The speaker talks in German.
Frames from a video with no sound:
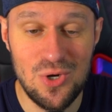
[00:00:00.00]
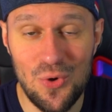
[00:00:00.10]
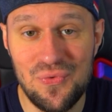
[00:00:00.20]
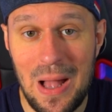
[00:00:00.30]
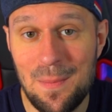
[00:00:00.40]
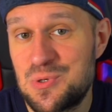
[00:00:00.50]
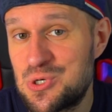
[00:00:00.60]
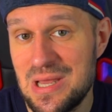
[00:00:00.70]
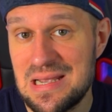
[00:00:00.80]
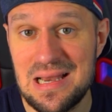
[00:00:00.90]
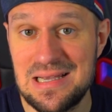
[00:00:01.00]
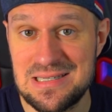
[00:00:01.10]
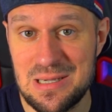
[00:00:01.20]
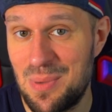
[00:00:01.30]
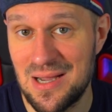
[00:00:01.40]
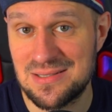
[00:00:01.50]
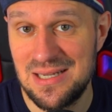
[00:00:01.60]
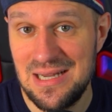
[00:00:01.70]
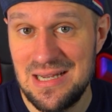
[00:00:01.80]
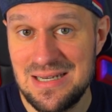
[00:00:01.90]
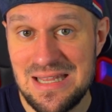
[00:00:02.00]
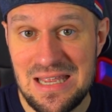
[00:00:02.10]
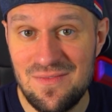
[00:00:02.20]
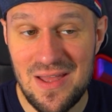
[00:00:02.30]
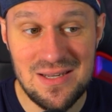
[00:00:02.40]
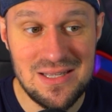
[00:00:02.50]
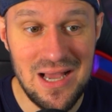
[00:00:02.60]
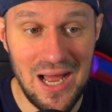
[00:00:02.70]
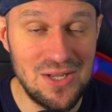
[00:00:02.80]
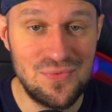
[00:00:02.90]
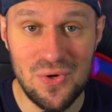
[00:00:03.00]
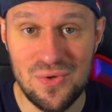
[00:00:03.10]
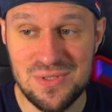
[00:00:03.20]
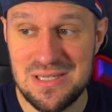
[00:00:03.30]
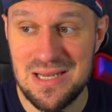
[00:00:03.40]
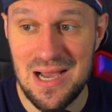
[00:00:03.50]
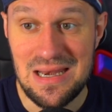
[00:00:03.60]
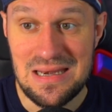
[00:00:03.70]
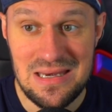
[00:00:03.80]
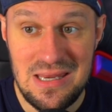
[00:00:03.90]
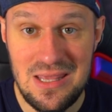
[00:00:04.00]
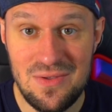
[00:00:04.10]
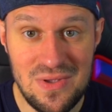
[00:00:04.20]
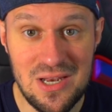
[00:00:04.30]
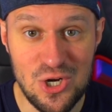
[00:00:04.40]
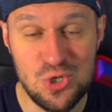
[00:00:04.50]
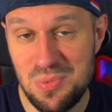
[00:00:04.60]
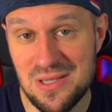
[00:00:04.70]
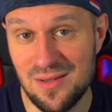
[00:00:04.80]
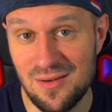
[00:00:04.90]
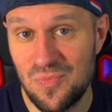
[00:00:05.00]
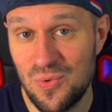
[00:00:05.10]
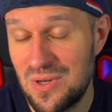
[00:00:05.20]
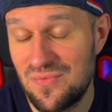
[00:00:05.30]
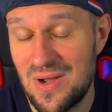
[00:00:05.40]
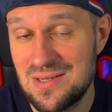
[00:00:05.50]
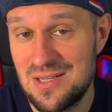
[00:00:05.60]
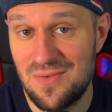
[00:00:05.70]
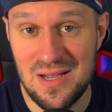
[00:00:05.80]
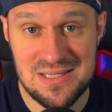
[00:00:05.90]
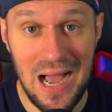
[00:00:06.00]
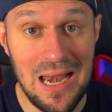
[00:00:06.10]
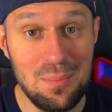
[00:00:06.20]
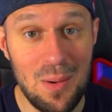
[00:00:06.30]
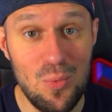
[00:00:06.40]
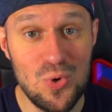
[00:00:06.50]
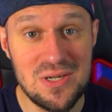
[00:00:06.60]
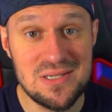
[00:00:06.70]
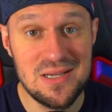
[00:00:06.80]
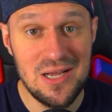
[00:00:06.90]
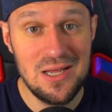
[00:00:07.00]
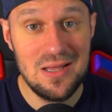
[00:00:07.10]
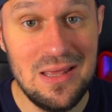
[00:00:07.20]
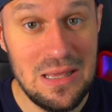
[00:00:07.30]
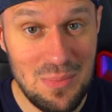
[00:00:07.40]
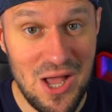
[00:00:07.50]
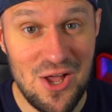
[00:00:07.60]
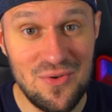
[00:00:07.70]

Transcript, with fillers: aufs Abstellgleis gepackt. Den werdet ihr aller Voraussicht nach nie wieder spielen. Und dann fangt ihr quasi alle paar Monate immer